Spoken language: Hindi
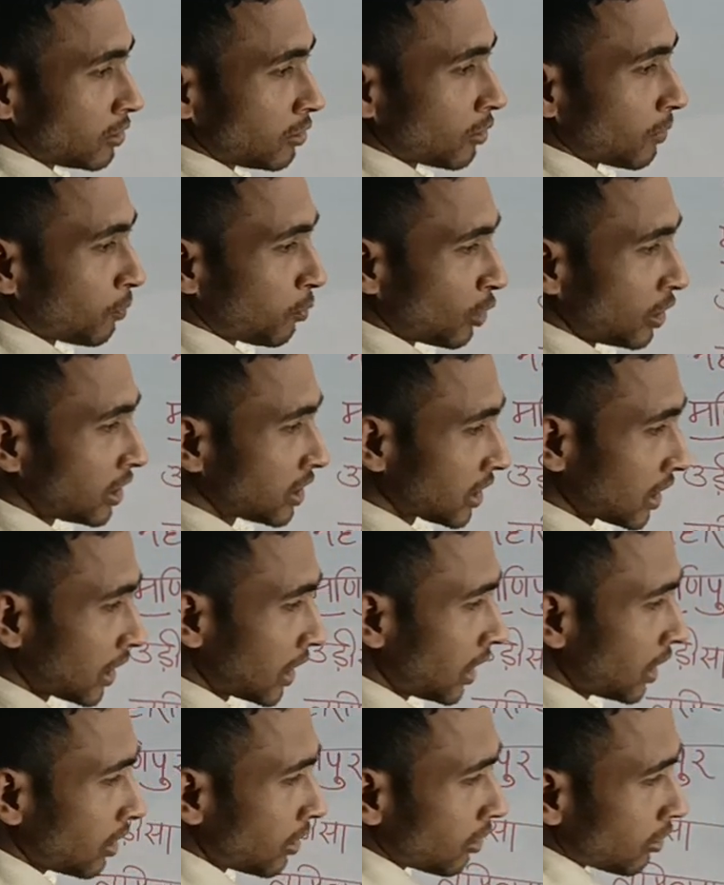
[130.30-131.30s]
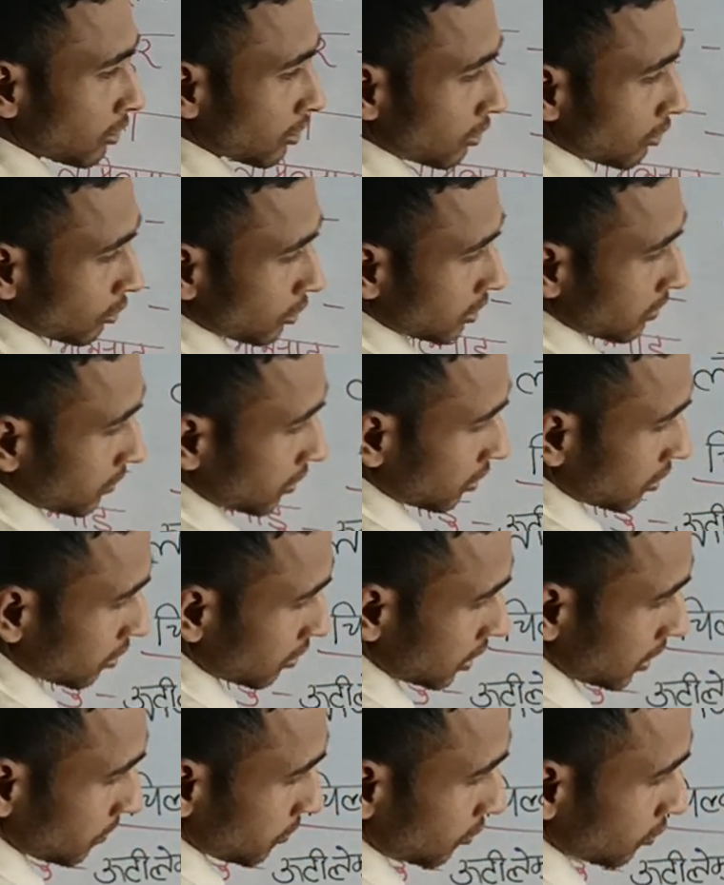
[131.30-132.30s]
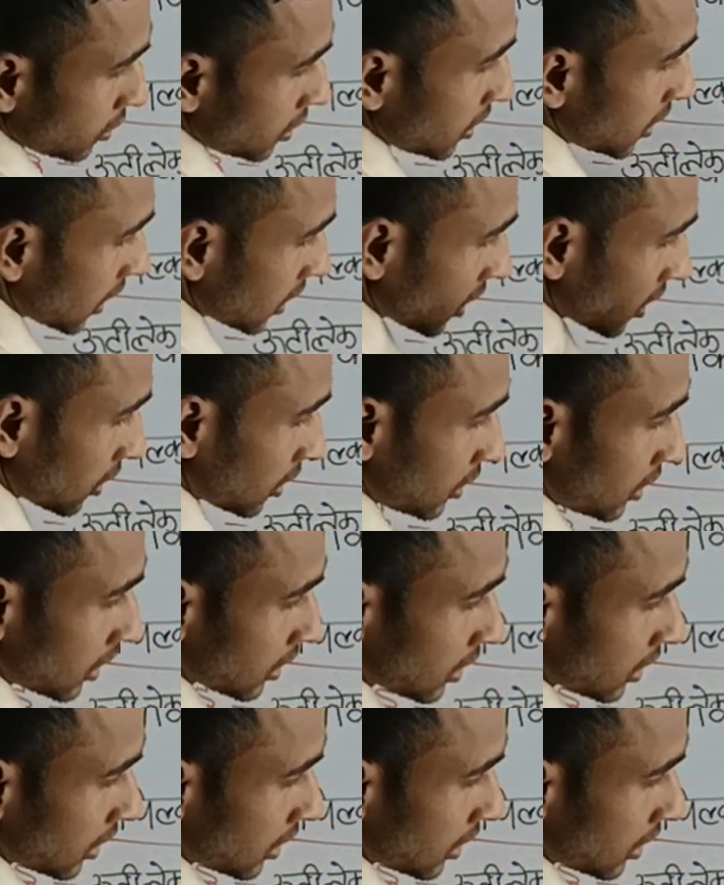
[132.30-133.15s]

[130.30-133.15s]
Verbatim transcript: जो पुलिस है ना तो उसमें दोस्तों ये पूछी जा सकती है